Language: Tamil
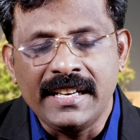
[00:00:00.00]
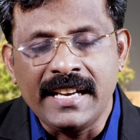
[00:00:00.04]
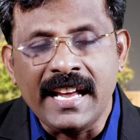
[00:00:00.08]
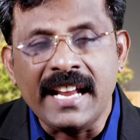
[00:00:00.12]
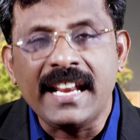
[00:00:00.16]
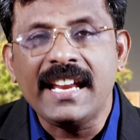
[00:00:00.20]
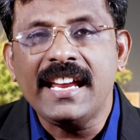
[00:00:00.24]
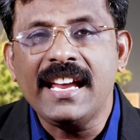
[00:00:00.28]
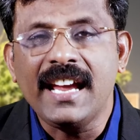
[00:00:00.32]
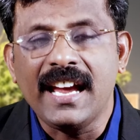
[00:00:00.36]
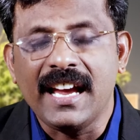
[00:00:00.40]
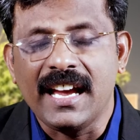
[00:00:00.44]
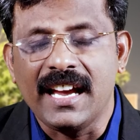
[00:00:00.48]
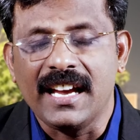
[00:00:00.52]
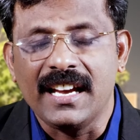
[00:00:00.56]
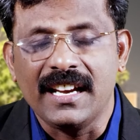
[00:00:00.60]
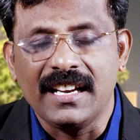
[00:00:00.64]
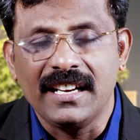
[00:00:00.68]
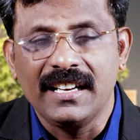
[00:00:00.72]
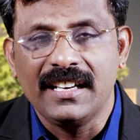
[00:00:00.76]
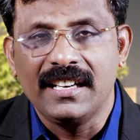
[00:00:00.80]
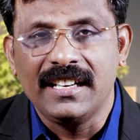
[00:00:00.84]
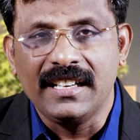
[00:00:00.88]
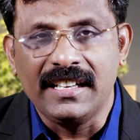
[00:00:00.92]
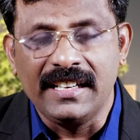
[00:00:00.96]
நிறைய
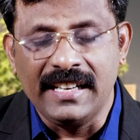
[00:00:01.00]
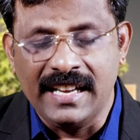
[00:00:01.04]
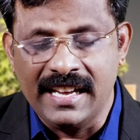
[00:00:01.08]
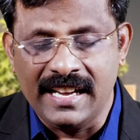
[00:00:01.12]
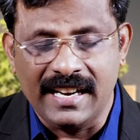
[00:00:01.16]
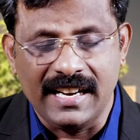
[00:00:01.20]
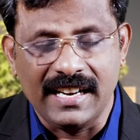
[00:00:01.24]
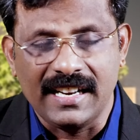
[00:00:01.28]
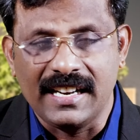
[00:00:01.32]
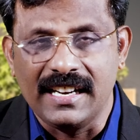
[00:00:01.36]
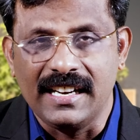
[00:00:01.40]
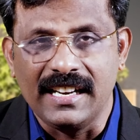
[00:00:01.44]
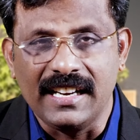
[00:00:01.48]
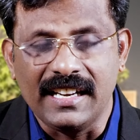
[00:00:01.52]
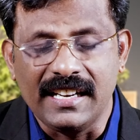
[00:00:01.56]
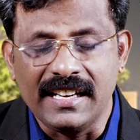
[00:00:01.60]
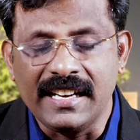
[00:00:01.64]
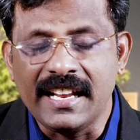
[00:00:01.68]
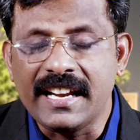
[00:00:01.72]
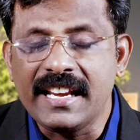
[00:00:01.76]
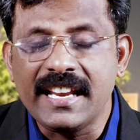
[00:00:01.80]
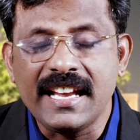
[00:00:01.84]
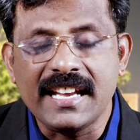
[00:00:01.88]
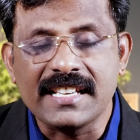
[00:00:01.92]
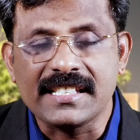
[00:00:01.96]
நேரங்களில்
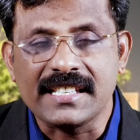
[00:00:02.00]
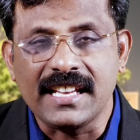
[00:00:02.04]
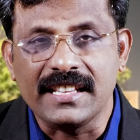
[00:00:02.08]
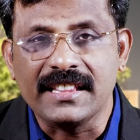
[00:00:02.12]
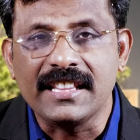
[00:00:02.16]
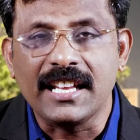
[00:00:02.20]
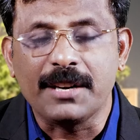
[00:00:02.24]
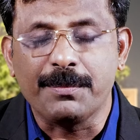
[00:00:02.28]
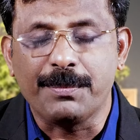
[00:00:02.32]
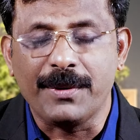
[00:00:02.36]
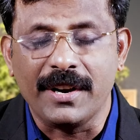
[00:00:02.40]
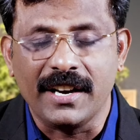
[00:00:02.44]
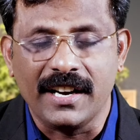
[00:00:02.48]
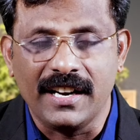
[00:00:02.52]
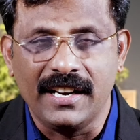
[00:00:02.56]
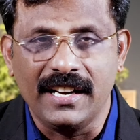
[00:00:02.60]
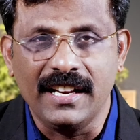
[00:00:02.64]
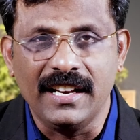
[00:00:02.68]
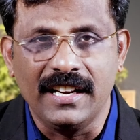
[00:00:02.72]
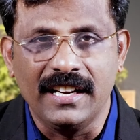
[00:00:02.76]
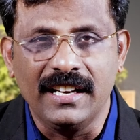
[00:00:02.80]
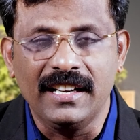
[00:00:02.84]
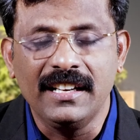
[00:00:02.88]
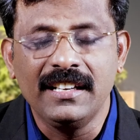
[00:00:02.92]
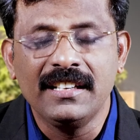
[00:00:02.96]
நிறைய
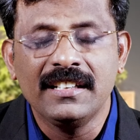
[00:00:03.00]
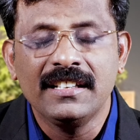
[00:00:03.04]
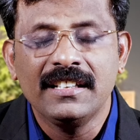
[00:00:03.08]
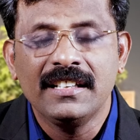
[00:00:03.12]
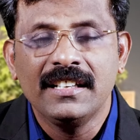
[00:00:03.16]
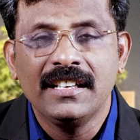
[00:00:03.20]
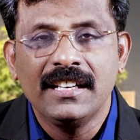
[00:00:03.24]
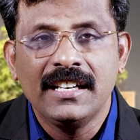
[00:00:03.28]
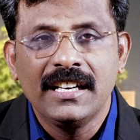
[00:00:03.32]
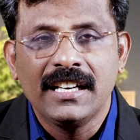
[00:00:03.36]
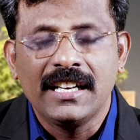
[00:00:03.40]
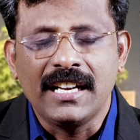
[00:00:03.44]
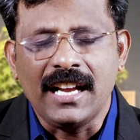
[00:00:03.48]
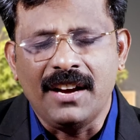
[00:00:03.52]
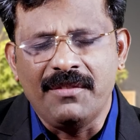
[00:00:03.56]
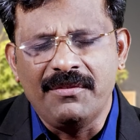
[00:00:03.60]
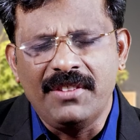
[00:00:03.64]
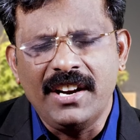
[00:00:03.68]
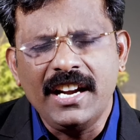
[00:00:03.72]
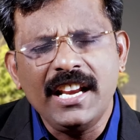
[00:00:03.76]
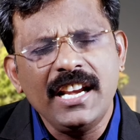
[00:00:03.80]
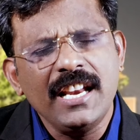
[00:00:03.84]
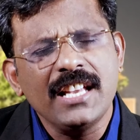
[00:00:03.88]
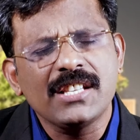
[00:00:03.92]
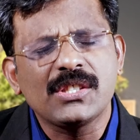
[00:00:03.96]
சந்தர்ப்பங்களில் நாம்
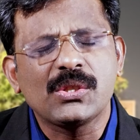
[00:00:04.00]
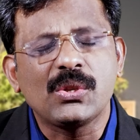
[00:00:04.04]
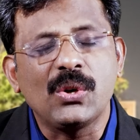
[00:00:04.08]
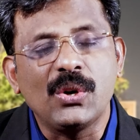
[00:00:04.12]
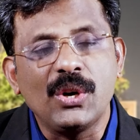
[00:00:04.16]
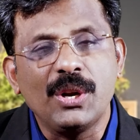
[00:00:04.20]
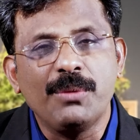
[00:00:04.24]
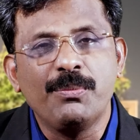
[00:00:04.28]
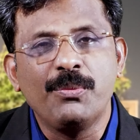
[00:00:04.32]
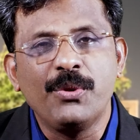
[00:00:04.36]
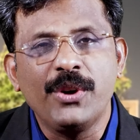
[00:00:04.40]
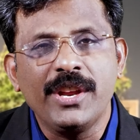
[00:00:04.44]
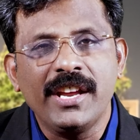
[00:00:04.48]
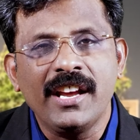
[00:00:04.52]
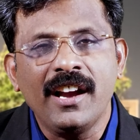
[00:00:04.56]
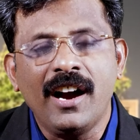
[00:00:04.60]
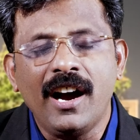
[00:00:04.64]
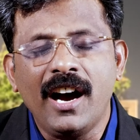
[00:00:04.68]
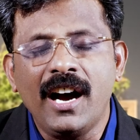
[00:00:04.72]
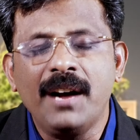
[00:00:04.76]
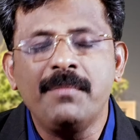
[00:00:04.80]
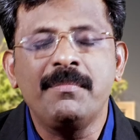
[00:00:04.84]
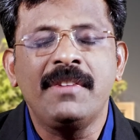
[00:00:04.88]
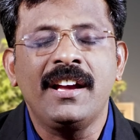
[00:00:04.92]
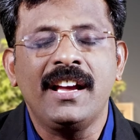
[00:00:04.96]
வெளியில சொல்ல
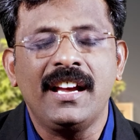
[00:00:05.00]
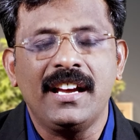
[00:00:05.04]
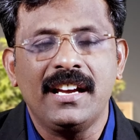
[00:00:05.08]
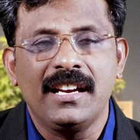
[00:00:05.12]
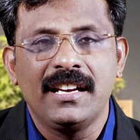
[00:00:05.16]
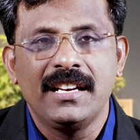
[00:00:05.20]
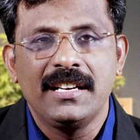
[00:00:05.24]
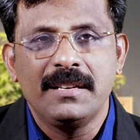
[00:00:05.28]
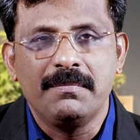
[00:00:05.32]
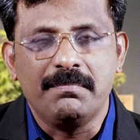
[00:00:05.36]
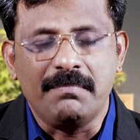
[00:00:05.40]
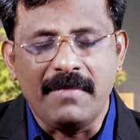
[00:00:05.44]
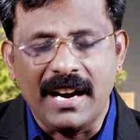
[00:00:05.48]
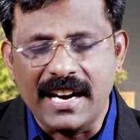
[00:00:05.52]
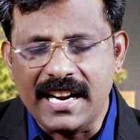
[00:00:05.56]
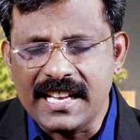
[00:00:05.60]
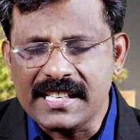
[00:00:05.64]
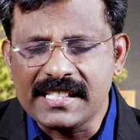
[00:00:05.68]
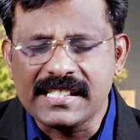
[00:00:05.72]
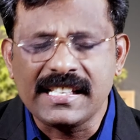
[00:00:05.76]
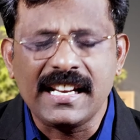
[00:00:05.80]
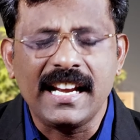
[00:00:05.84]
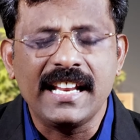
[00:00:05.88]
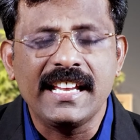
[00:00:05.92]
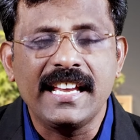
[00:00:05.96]
முடியாம
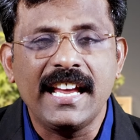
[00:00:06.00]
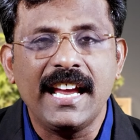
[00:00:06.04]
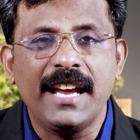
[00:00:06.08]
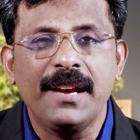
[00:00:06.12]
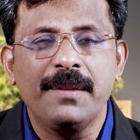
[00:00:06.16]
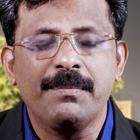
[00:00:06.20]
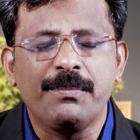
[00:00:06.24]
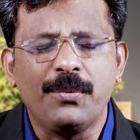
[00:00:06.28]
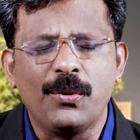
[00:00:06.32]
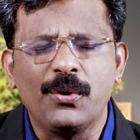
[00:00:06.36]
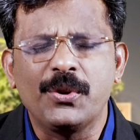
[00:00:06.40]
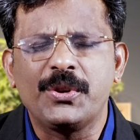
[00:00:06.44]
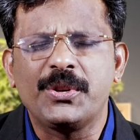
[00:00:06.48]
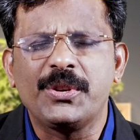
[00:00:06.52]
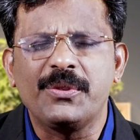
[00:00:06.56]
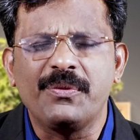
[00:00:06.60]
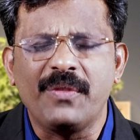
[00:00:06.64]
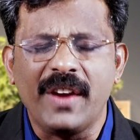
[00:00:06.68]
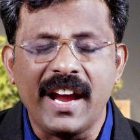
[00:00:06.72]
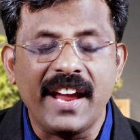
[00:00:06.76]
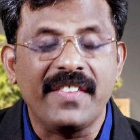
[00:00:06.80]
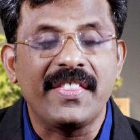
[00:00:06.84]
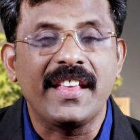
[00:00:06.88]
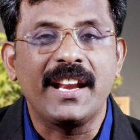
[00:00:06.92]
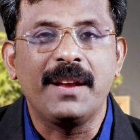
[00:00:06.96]
மனசுலயே போட்டு
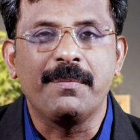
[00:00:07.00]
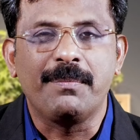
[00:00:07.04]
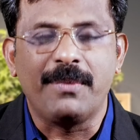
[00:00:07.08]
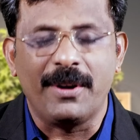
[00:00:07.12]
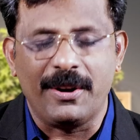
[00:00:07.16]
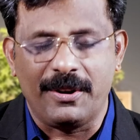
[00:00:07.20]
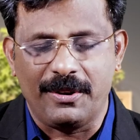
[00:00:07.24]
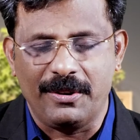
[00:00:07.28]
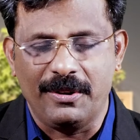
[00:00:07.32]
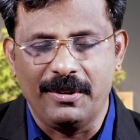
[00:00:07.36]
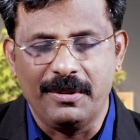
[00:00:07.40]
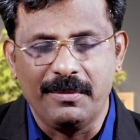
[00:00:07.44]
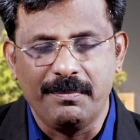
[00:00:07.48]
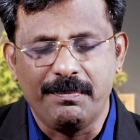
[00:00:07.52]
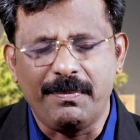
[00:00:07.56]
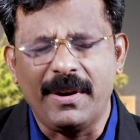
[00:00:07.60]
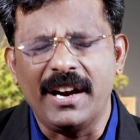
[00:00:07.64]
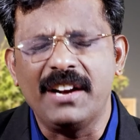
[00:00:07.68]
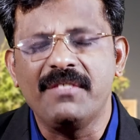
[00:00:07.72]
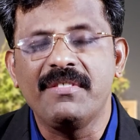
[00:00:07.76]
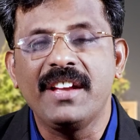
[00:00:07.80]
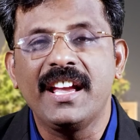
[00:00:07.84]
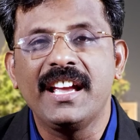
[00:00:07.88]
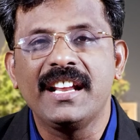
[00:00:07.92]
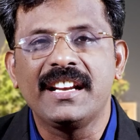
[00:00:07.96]
வேதனைப்படுறோம்
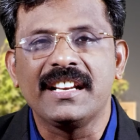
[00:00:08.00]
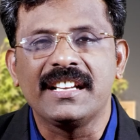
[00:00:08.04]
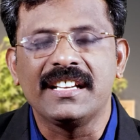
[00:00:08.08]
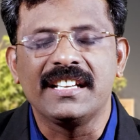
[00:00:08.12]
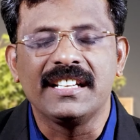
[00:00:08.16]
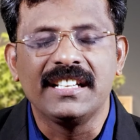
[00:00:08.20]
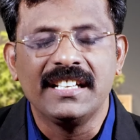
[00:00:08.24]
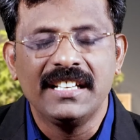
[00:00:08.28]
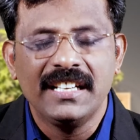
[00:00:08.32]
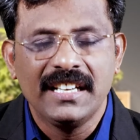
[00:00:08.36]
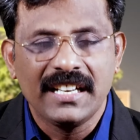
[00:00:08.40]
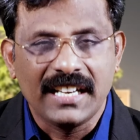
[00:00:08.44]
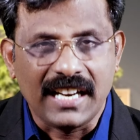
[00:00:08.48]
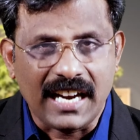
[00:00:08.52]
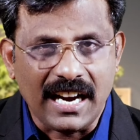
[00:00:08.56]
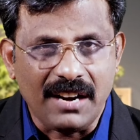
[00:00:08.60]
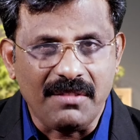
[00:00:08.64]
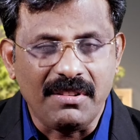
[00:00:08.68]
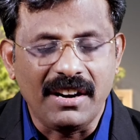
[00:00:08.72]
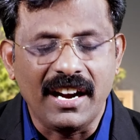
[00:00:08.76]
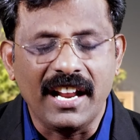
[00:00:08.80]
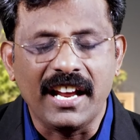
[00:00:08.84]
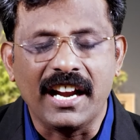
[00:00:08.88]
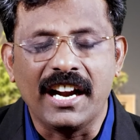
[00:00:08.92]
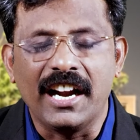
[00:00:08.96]
பல்வேறு
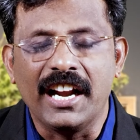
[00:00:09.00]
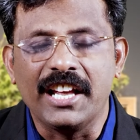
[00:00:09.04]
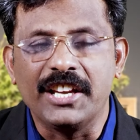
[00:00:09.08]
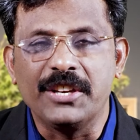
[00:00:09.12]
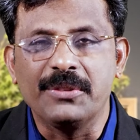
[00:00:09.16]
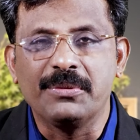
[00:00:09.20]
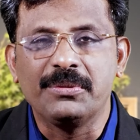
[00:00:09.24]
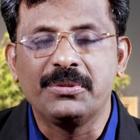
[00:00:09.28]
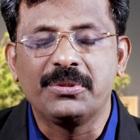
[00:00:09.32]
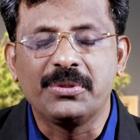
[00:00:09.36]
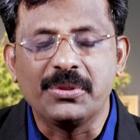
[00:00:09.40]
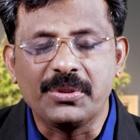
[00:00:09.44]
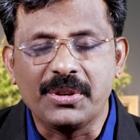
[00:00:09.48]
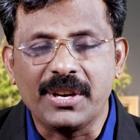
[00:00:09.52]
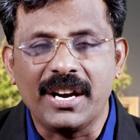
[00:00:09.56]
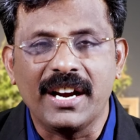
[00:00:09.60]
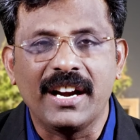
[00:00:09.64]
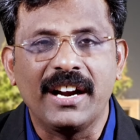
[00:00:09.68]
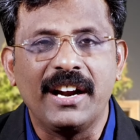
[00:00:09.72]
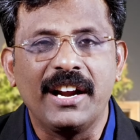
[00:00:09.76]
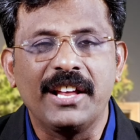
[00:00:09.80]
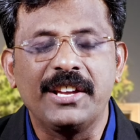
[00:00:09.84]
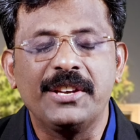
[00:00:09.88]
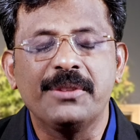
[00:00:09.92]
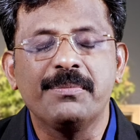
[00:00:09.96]
கவலைகளையும்
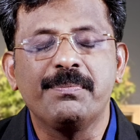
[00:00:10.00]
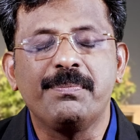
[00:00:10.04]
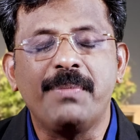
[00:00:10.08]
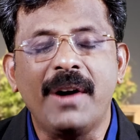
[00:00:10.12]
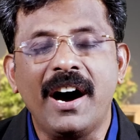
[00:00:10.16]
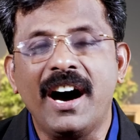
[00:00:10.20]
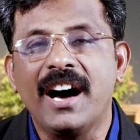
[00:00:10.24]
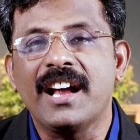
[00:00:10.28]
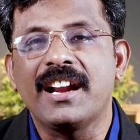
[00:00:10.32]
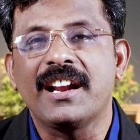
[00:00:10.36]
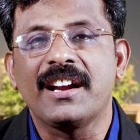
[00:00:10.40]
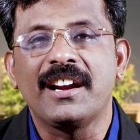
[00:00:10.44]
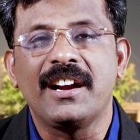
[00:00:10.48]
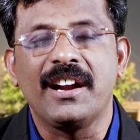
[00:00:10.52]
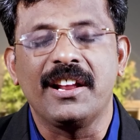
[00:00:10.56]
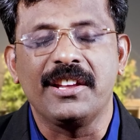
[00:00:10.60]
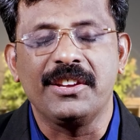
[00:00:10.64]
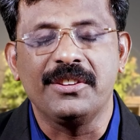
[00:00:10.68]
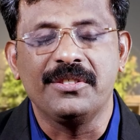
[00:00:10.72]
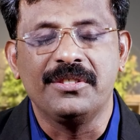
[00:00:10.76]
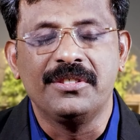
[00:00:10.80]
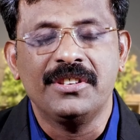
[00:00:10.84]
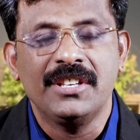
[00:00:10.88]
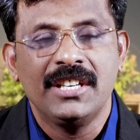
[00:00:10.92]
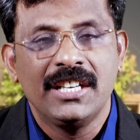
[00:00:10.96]
துக்கங்களையும்
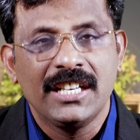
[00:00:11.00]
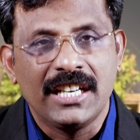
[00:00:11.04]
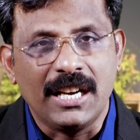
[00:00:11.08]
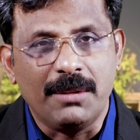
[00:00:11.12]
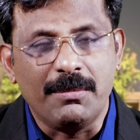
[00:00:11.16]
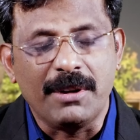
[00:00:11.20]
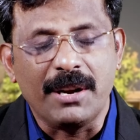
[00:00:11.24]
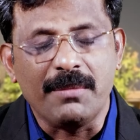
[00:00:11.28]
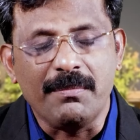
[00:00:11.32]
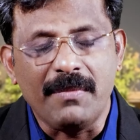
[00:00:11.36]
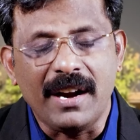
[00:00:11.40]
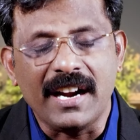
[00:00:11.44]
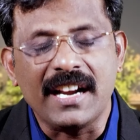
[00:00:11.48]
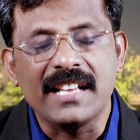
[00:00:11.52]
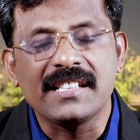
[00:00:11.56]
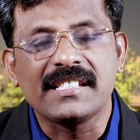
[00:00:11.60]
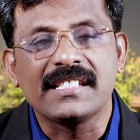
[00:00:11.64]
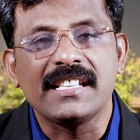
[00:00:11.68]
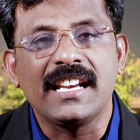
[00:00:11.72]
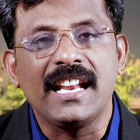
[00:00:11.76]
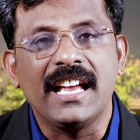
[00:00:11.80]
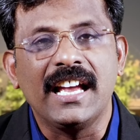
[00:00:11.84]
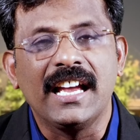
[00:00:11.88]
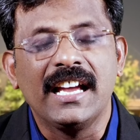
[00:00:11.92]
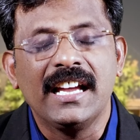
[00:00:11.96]
பாரங்களையும் நம்மளோட
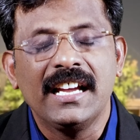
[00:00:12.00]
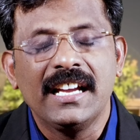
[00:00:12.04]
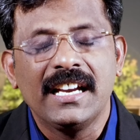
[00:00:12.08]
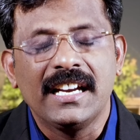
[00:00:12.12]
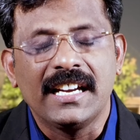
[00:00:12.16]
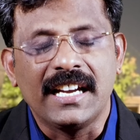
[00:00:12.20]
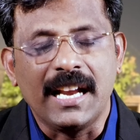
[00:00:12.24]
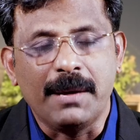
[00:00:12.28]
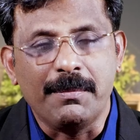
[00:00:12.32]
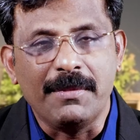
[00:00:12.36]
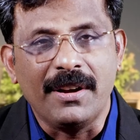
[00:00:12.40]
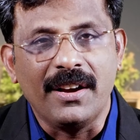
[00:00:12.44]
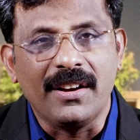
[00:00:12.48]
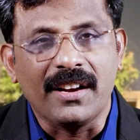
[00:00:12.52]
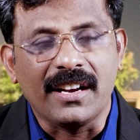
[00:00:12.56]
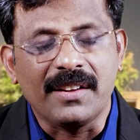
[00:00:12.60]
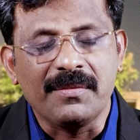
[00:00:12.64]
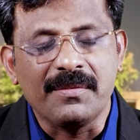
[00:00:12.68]
மனசுல நம்ம